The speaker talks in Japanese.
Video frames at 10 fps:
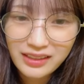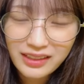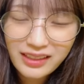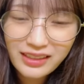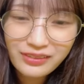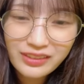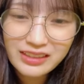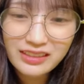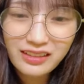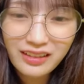えー、めっ
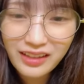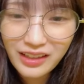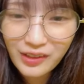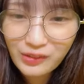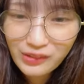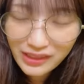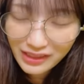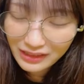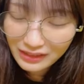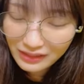ちゃなんか健康
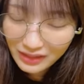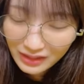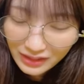的な